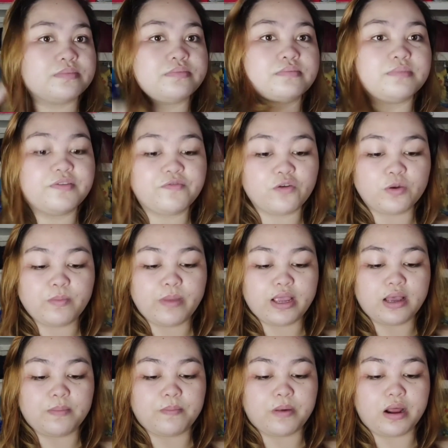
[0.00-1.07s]
before
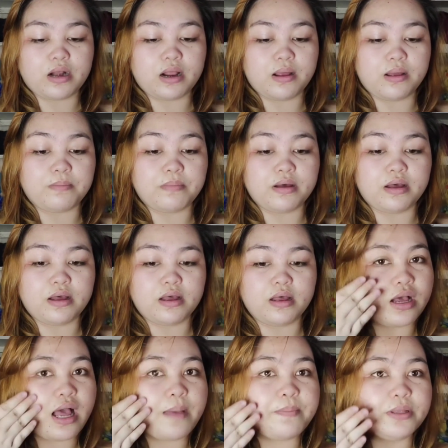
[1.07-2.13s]
makeup para
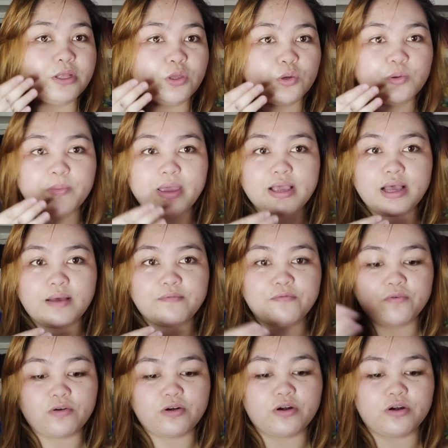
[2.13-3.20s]
makapit yung makeup
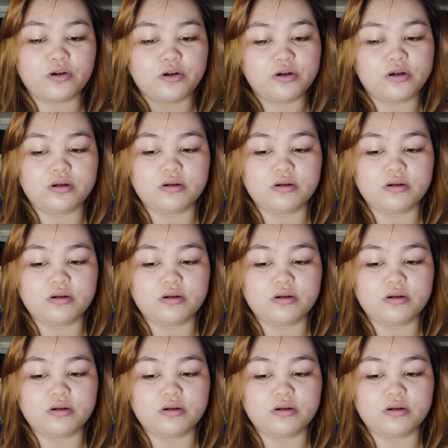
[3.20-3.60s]
for